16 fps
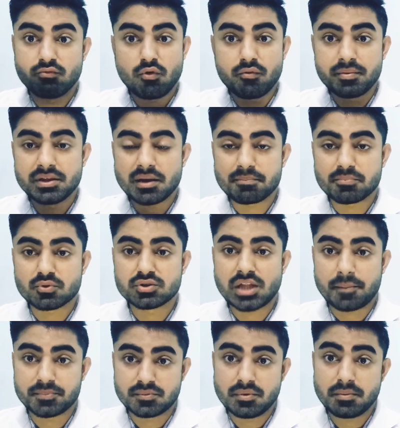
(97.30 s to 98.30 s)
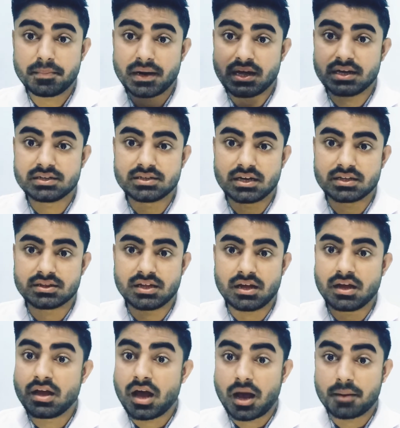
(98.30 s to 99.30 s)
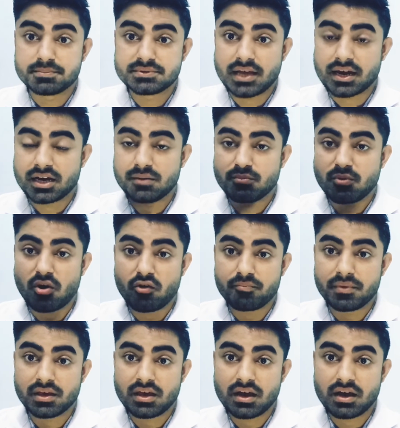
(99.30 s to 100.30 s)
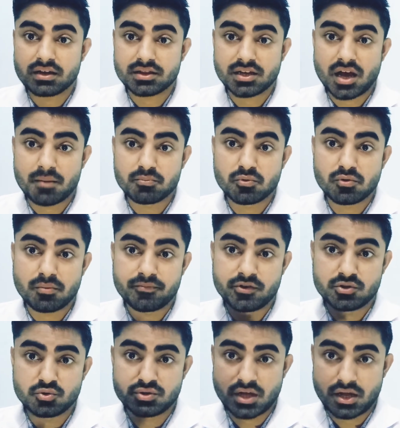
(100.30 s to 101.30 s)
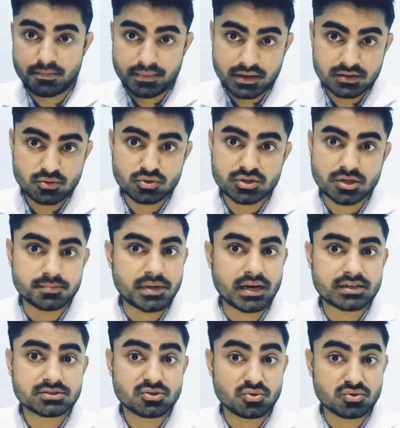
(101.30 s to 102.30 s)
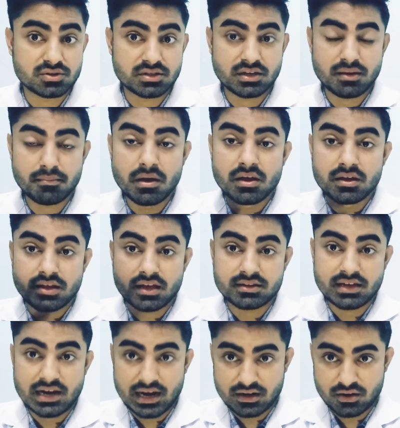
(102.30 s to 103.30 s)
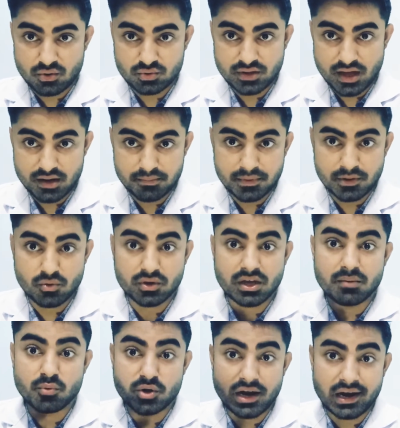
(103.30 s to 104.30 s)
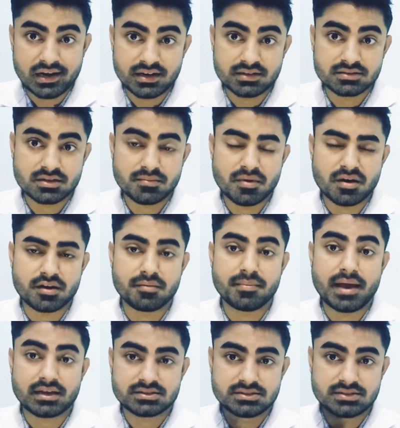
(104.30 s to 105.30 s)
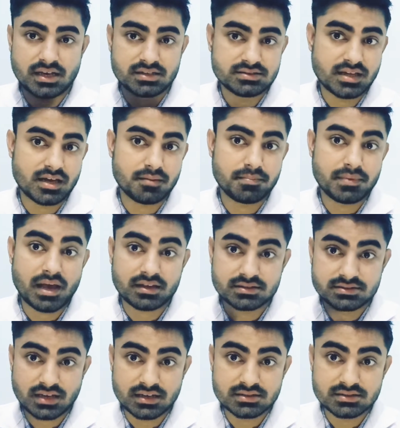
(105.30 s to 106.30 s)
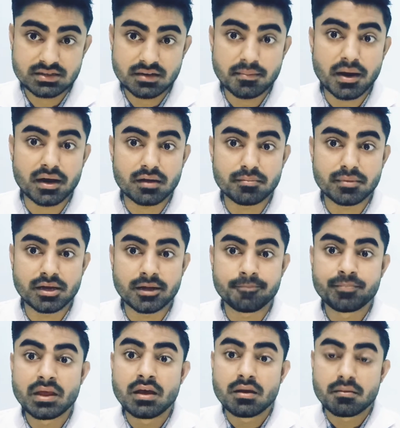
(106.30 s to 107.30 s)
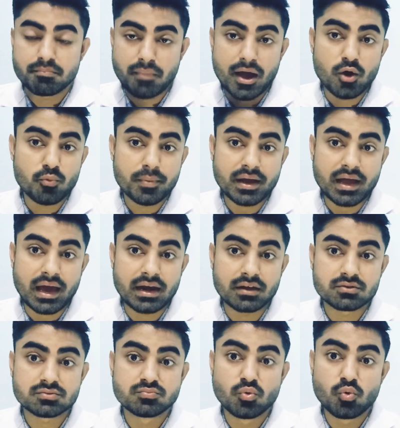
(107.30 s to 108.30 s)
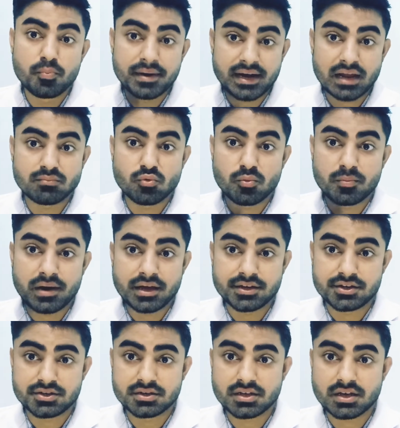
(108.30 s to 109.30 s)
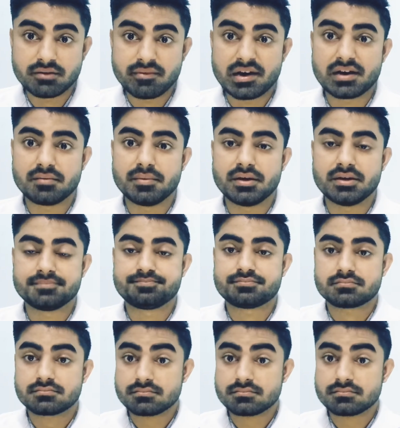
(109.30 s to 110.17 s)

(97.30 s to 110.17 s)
वो भी आपको डेप्थ में पढ़ाया जाता है अब सेकंड ड्रॉप में क्या आता है आपको फिजियोथेरेपी के जो सब्जेक्ट होते हैं जैसे इलेक्ट्रोथेरेपी हो गया मोटालिटीज के बारे में एक्सरसाइज थेरेपी एक्सरसाइज के बारे में मैकेनिक्स मूवमेंट एंड मोबिलाइजेशन के बारे में